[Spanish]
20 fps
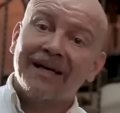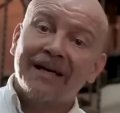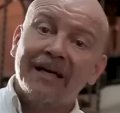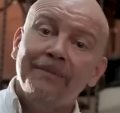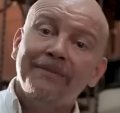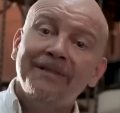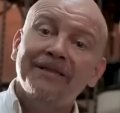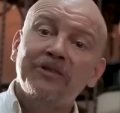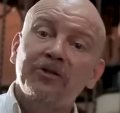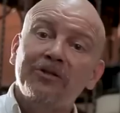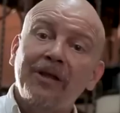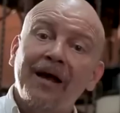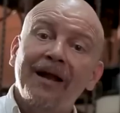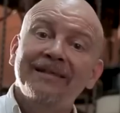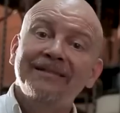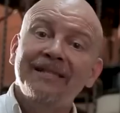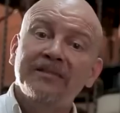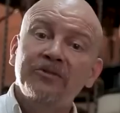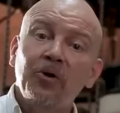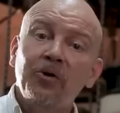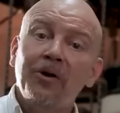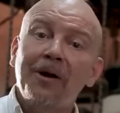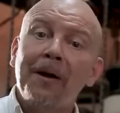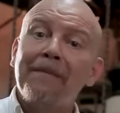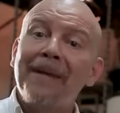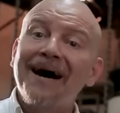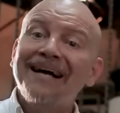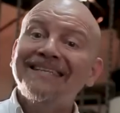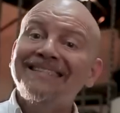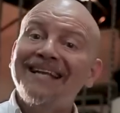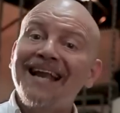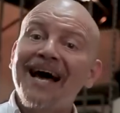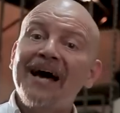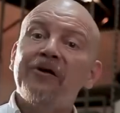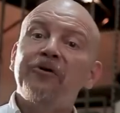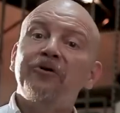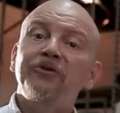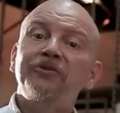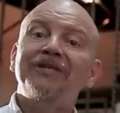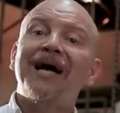eclipses totales de sol más
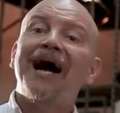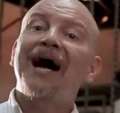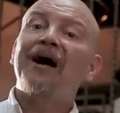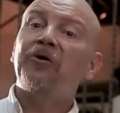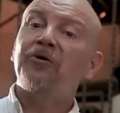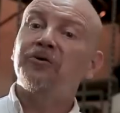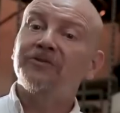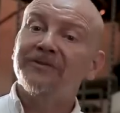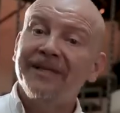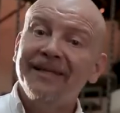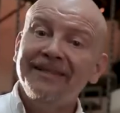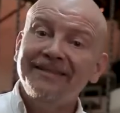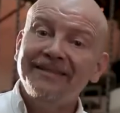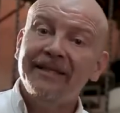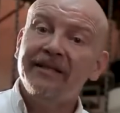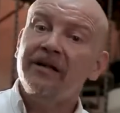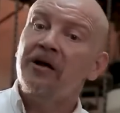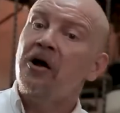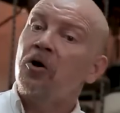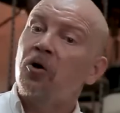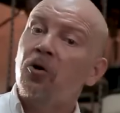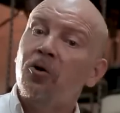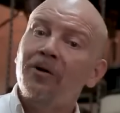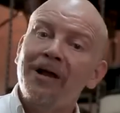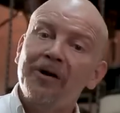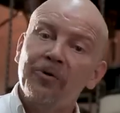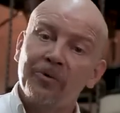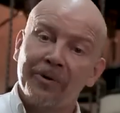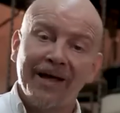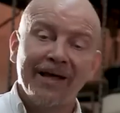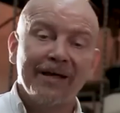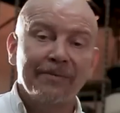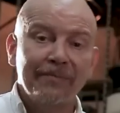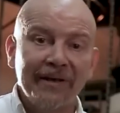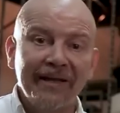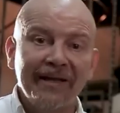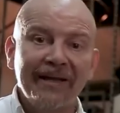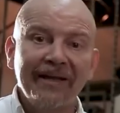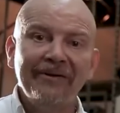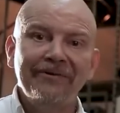largos acontecen con la luna en
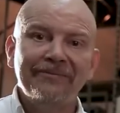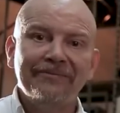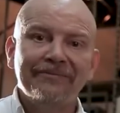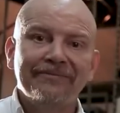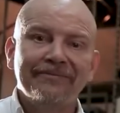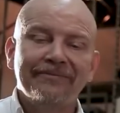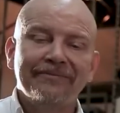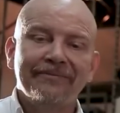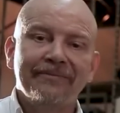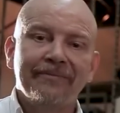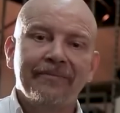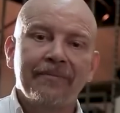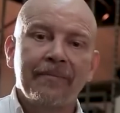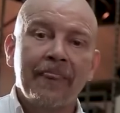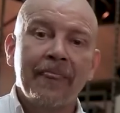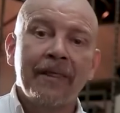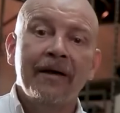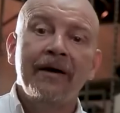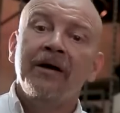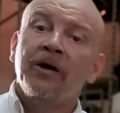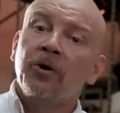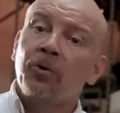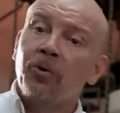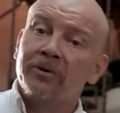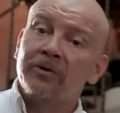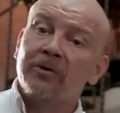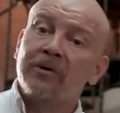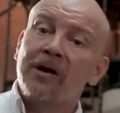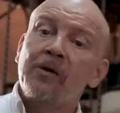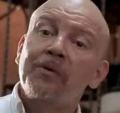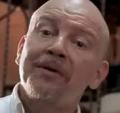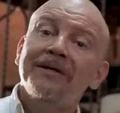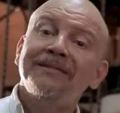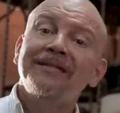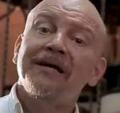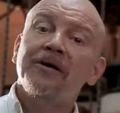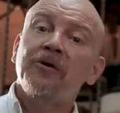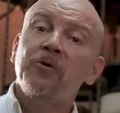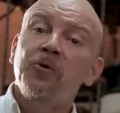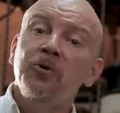perigeo. Cuando la luna
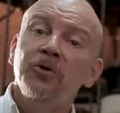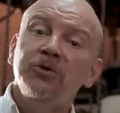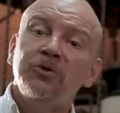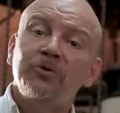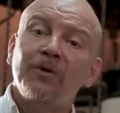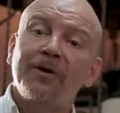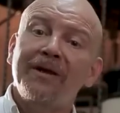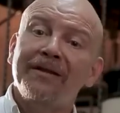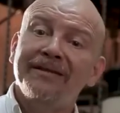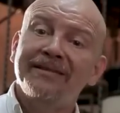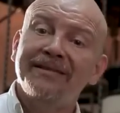está justo a la